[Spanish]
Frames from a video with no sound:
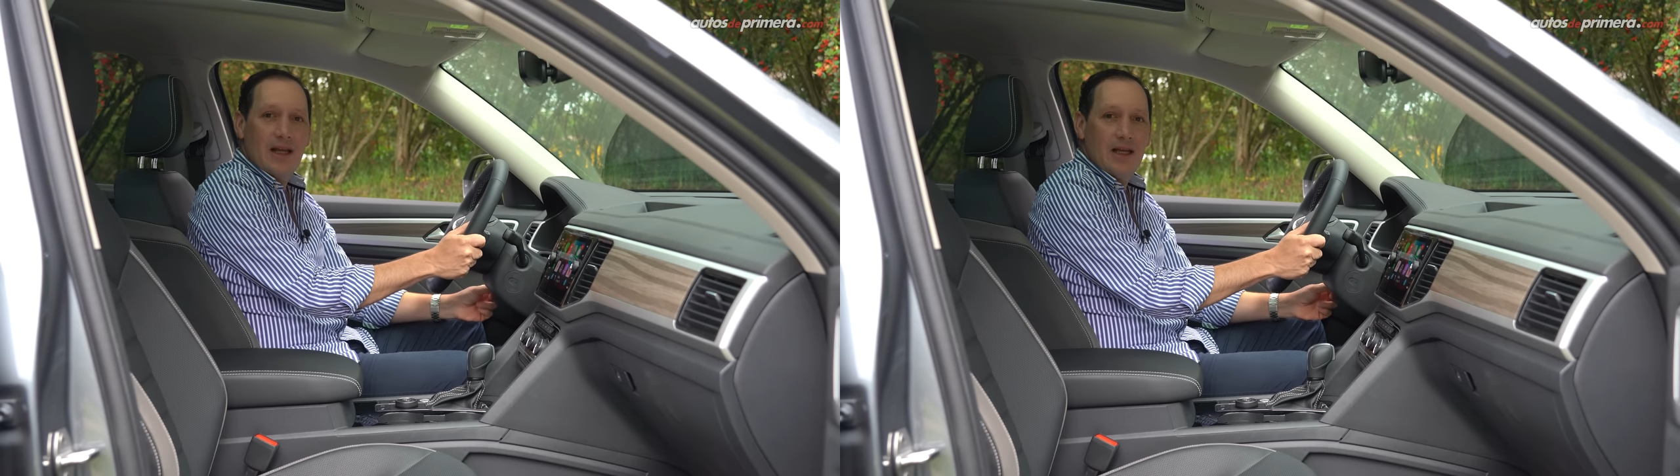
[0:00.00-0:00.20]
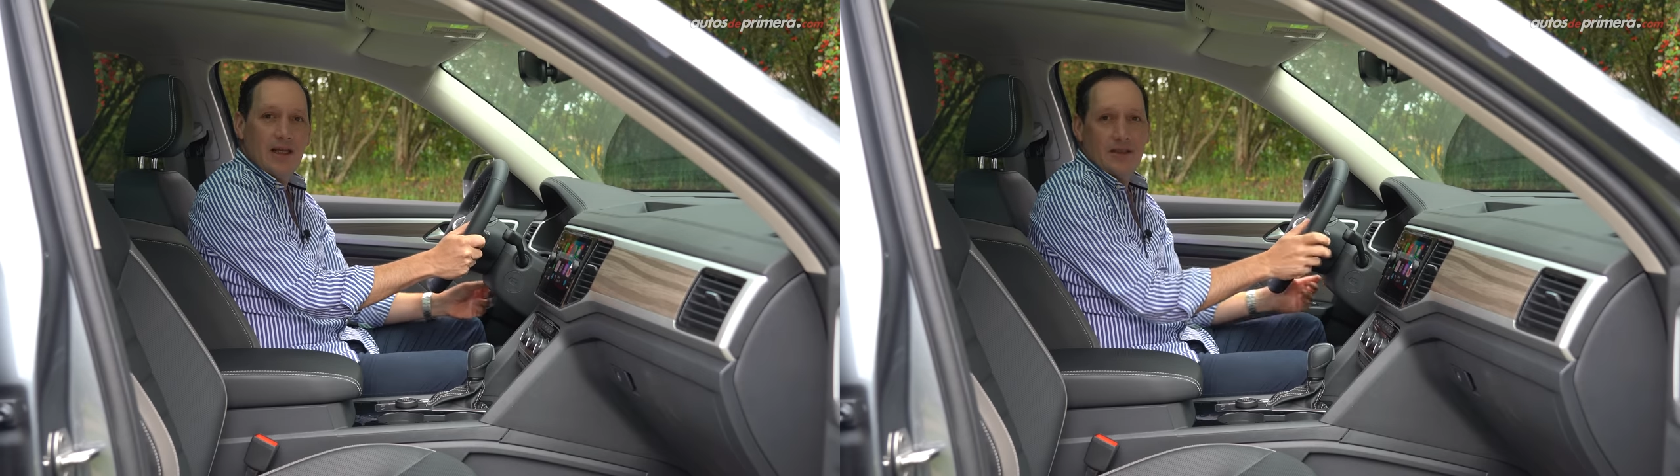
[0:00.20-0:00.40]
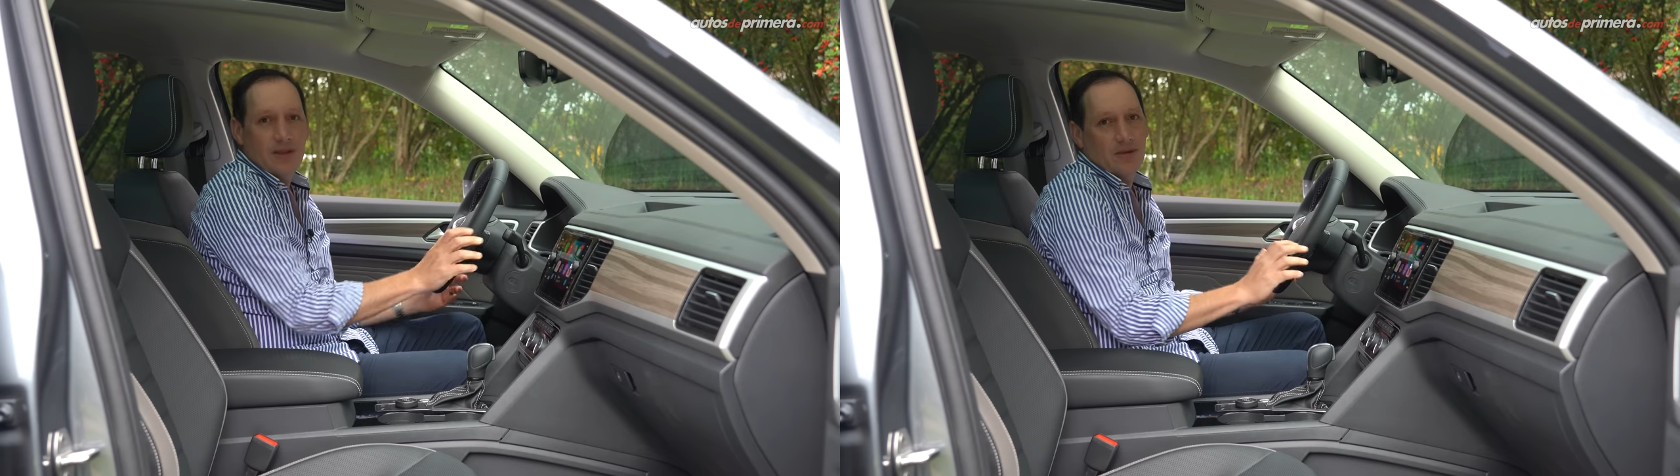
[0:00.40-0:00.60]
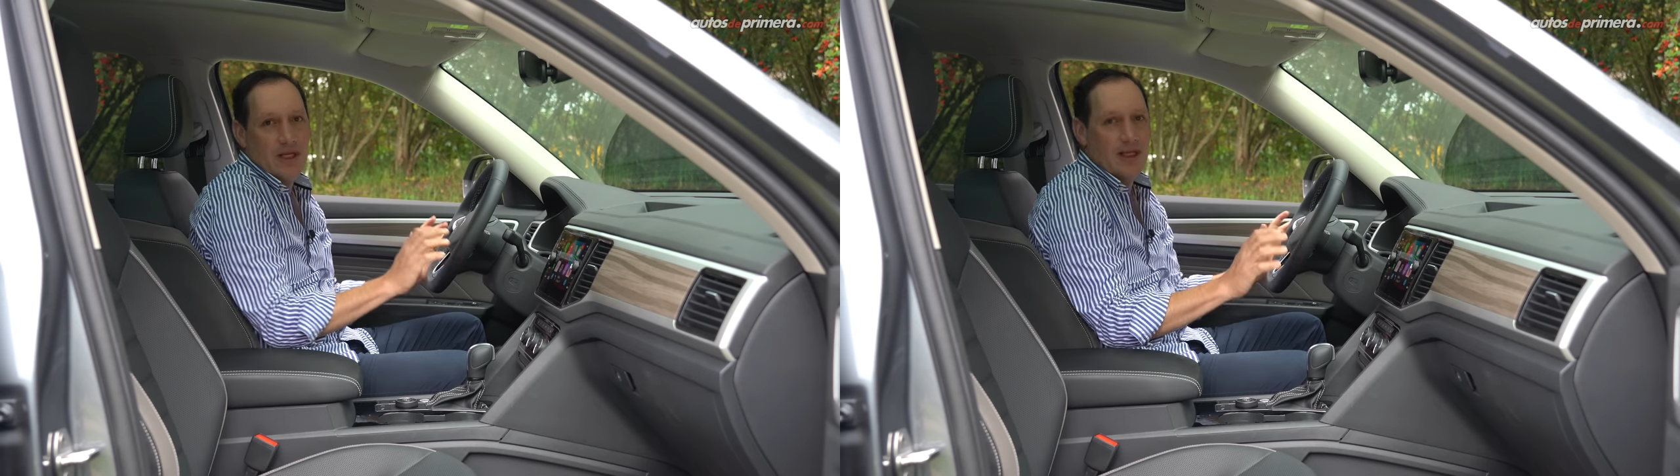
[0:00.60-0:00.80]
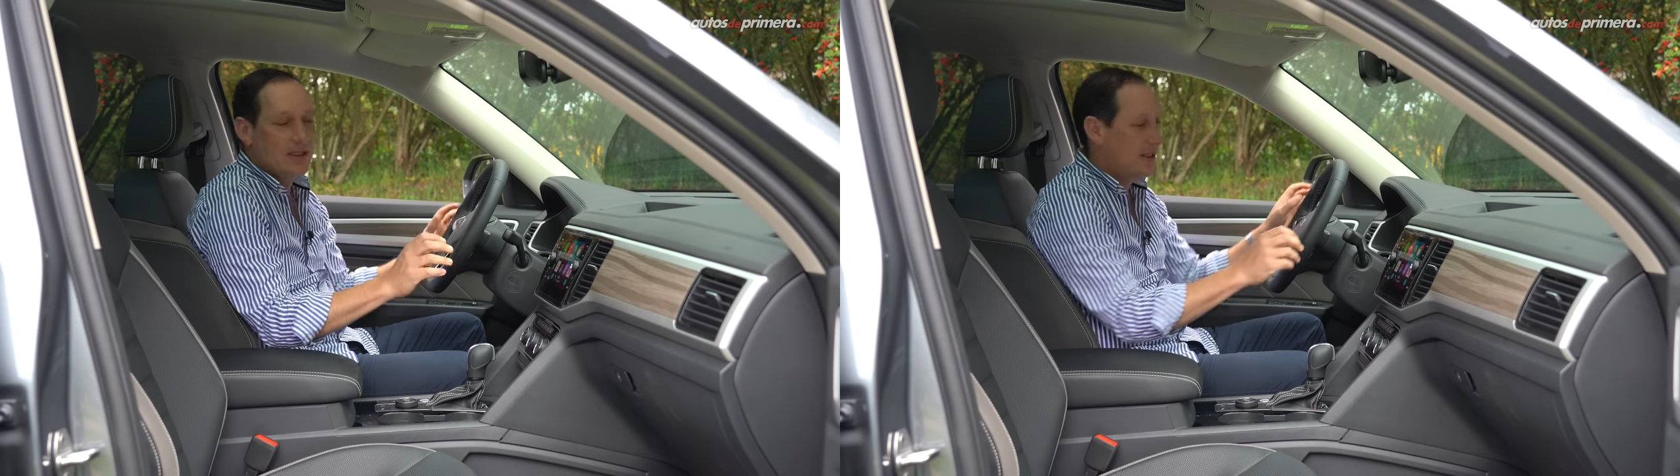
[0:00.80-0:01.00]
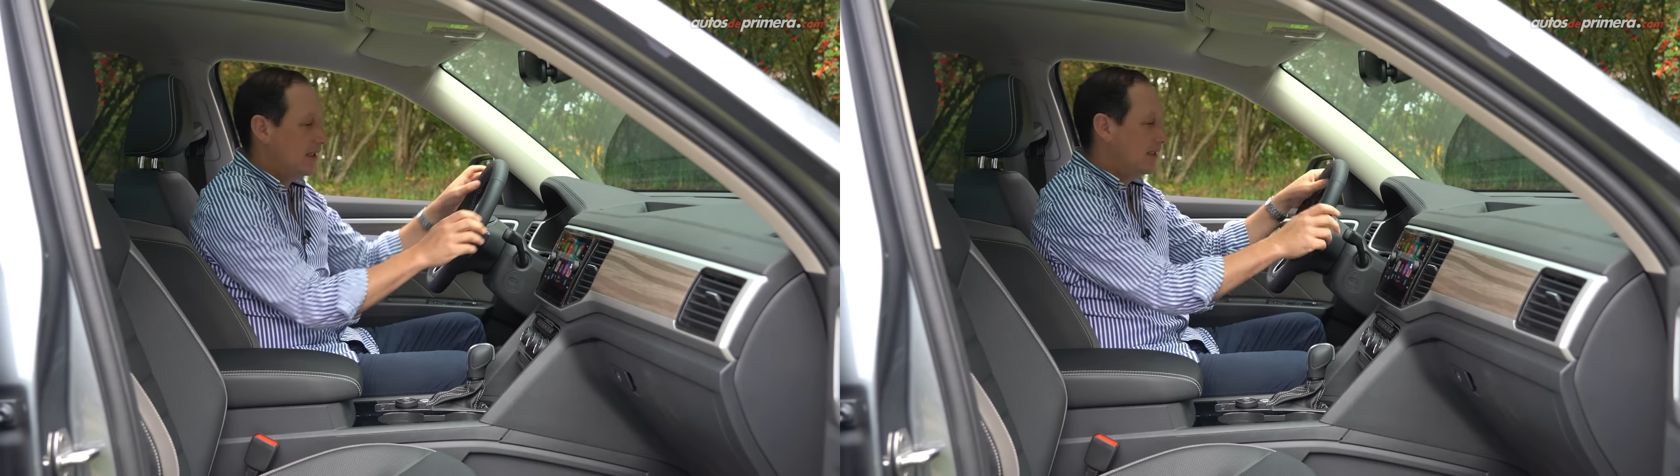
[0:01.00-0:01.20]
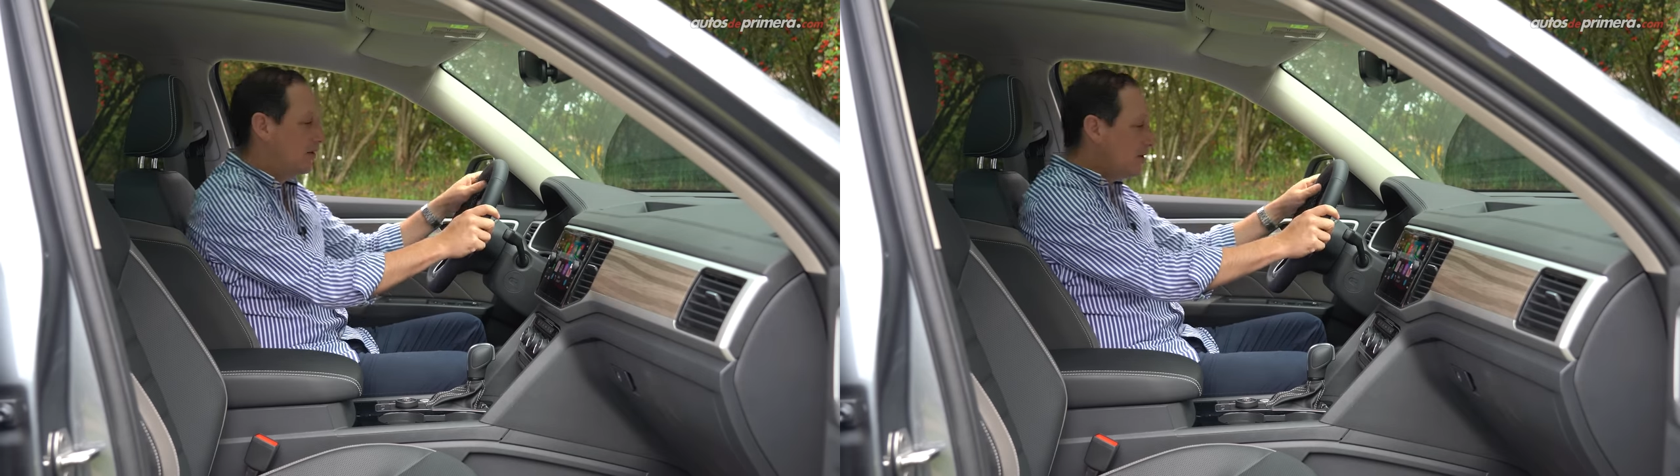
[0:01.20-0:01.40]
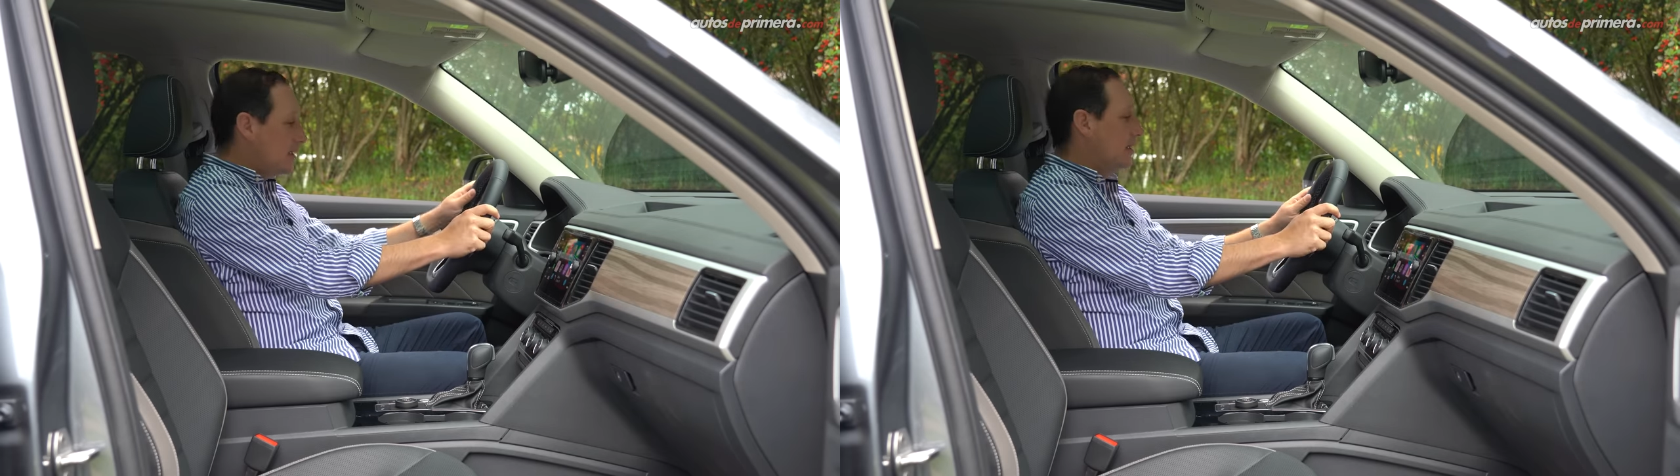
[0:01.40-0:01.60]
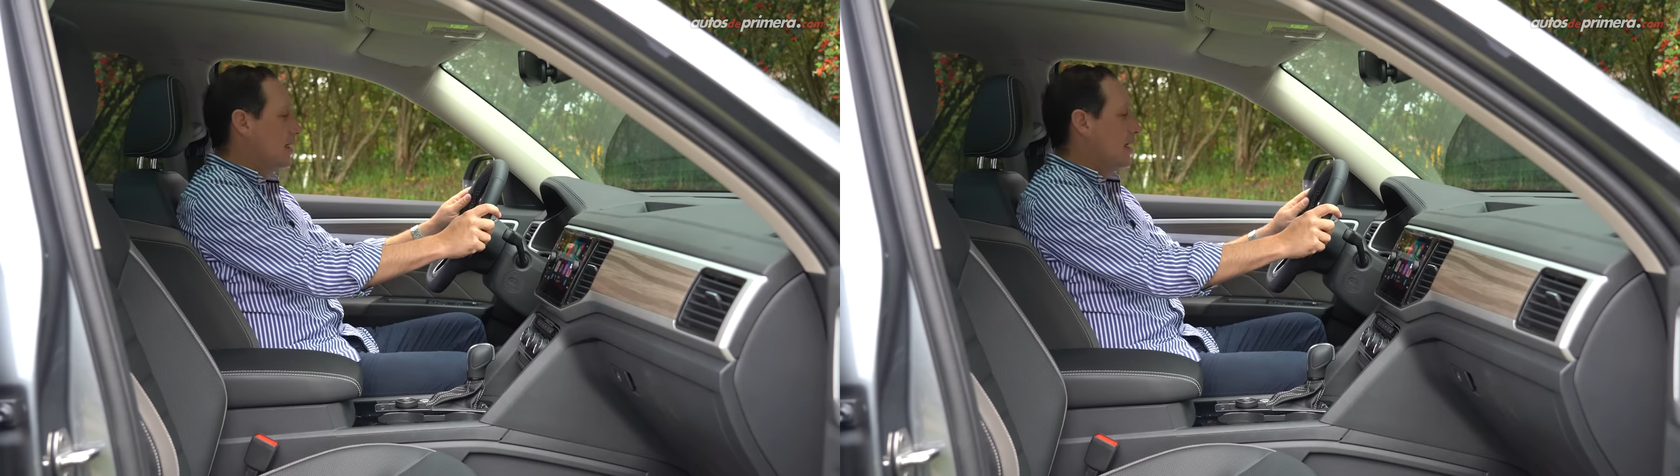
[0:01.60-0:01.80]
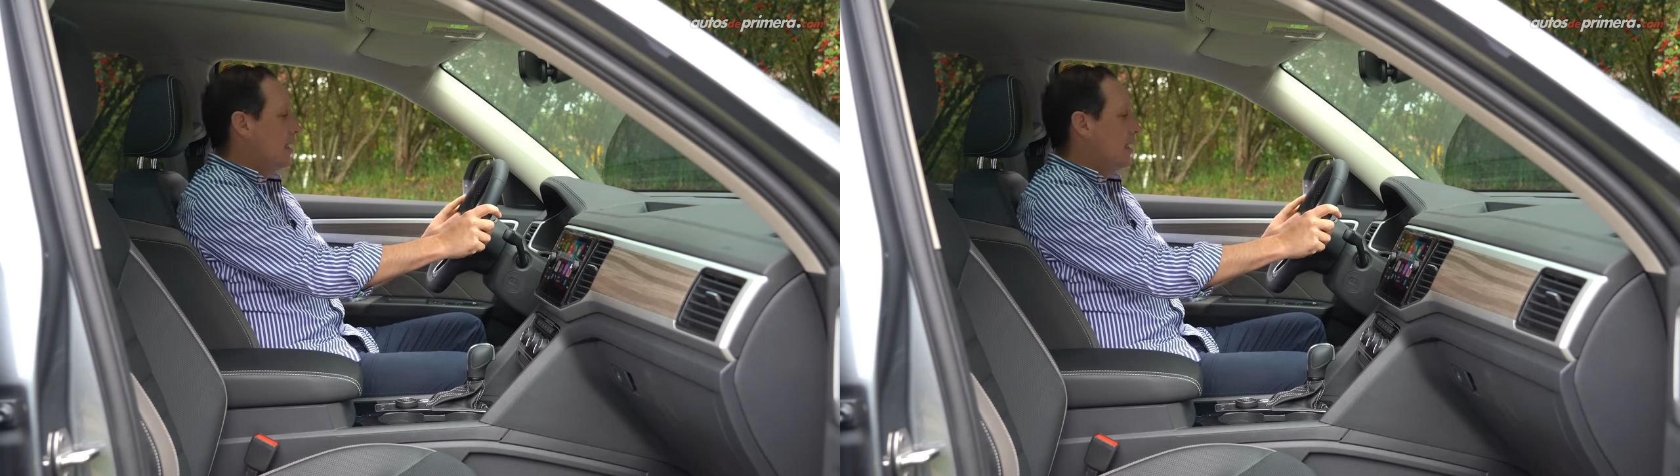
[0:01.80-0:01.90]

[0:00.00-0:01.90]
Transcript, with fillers: eléctrico ya en esta categoría.